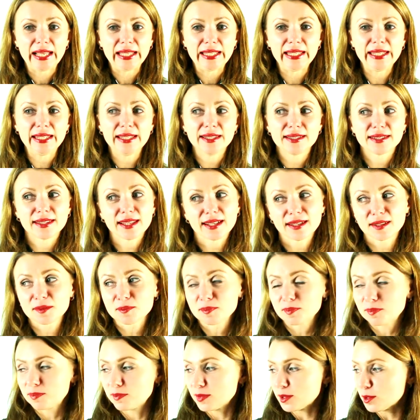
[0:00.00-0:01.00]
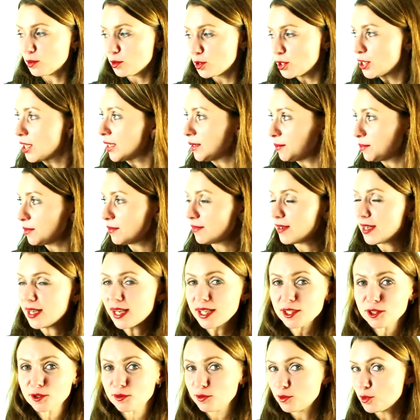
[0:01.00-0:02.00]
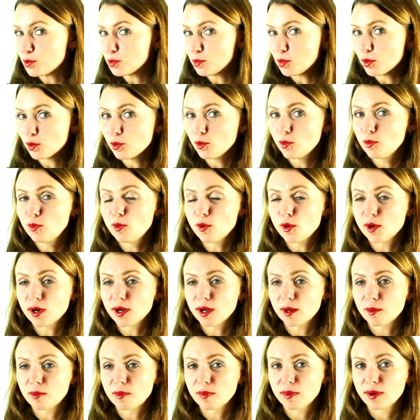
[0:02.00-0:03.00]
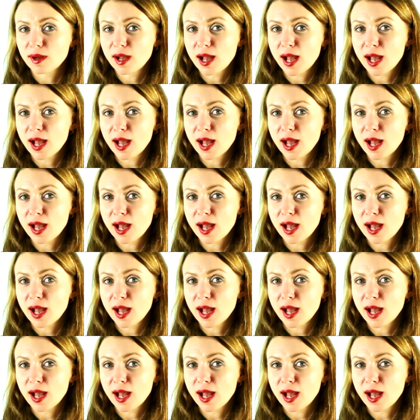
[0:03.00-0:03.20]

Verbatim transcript: И так случайно поворачиваюсь полубоком,